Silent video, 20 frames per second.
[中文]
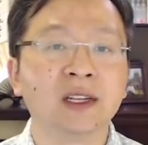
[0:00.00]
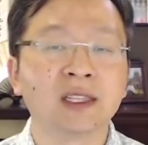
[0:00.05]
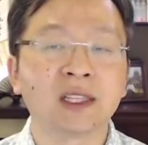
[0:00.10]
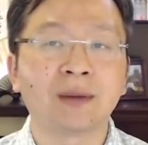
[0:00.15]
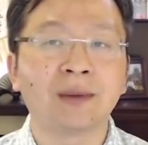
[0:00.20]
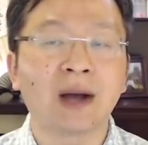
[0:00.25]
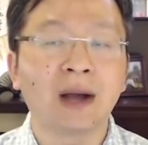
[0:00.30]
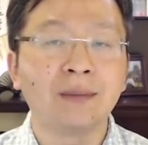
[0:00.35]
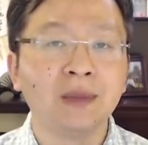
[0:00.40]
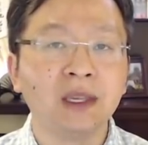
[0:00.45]

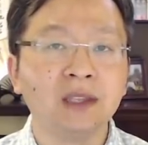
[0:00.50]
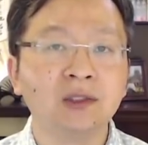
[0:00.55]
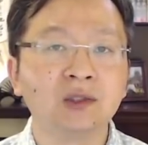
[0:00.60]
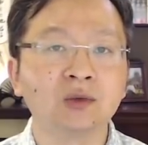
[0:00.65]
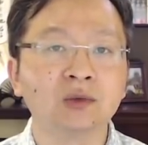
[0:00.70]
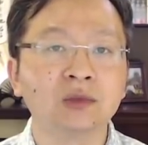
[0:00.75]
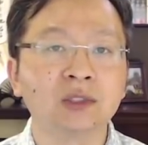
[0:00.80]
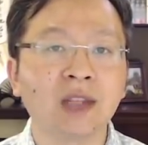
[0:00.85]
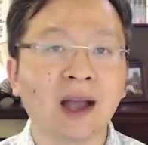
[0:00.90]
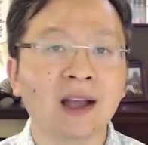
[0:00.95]
他把民
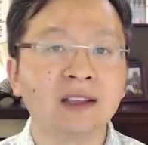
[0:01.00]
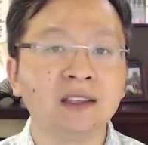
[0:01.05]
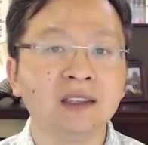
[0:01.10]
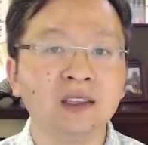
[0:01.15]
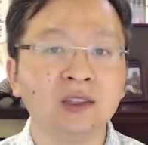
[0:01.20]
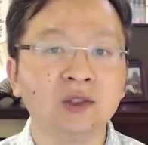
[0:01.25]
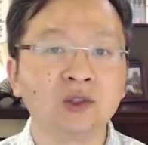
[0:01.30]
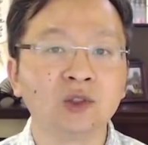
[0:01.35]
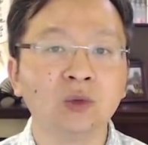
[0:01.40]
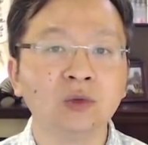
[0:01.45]
族大
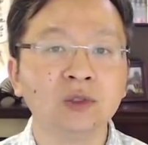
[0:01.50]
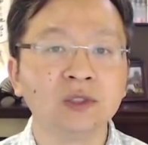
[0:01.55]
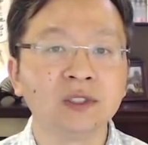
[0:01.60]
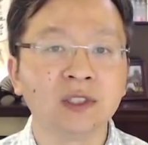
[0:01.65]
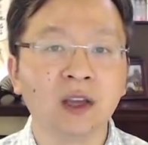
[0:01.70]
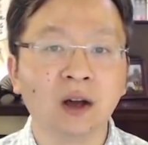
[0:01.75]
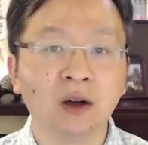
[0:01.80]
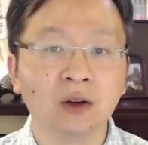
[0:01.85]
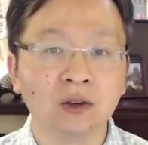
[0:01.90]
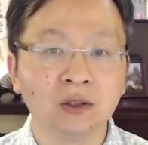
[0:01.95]
义、忠
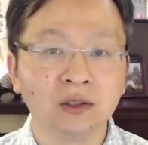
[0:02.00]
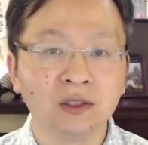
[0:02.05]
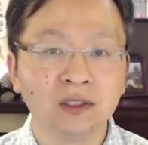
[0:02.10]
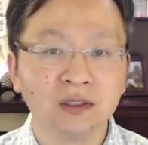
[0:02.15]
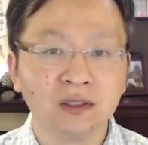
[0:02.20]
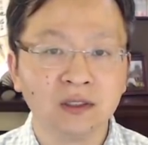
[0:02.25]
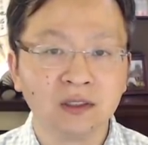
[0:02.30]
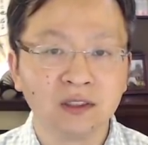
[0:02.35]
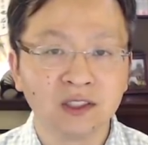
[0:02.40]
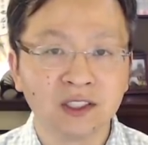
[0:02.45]

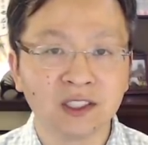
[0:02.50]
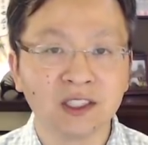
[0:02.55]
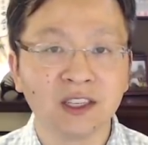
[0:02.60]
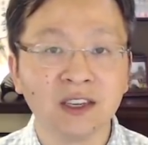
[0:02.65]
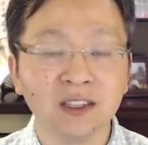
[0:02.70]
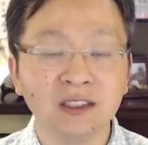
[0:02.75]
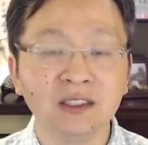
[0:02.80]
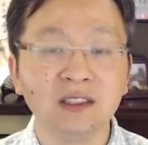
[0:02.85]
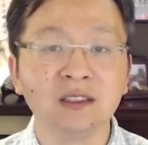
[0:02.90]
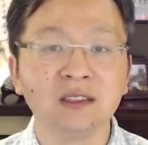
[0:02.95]
孝节
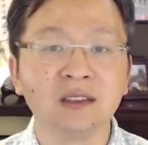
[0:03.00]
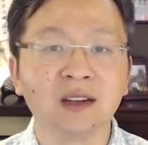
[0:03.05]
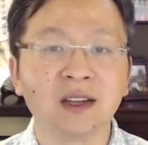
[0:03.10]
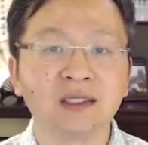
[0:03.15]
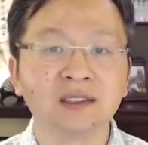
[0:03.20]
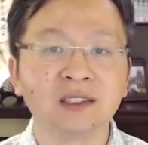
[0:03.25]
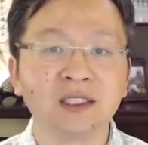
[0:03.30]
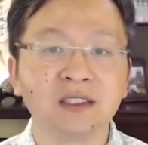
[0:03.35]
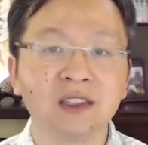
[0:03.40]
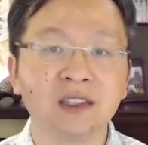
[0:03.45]
义啊
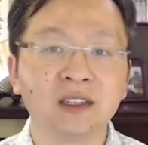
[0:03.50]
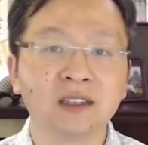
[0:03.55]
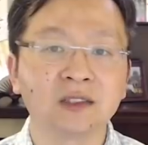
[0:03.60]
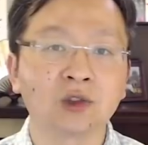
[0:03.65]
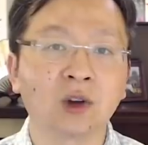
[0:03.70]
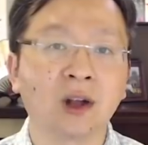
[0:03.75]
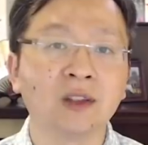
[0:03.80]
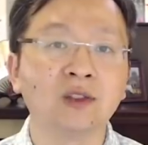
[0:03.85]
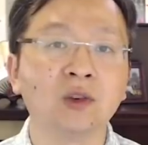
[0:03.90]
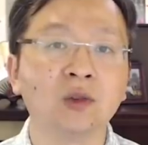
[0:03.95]
这些
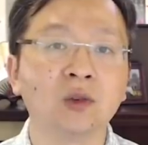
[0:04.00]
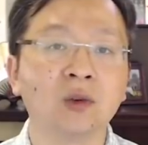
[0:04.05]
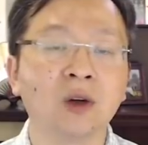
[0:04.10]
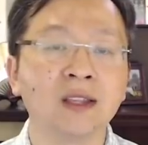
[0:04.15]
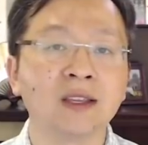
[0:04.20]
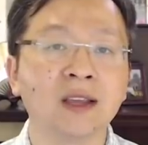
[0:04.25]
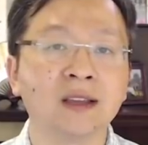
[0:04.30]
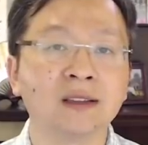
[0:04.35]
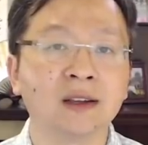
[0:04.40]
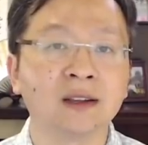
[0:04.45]
传统
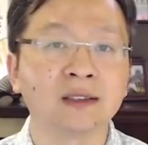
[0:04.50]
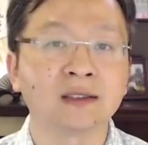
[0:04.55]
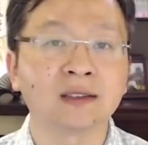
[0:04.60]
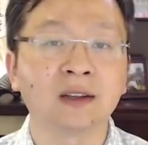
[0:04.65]
观念呢，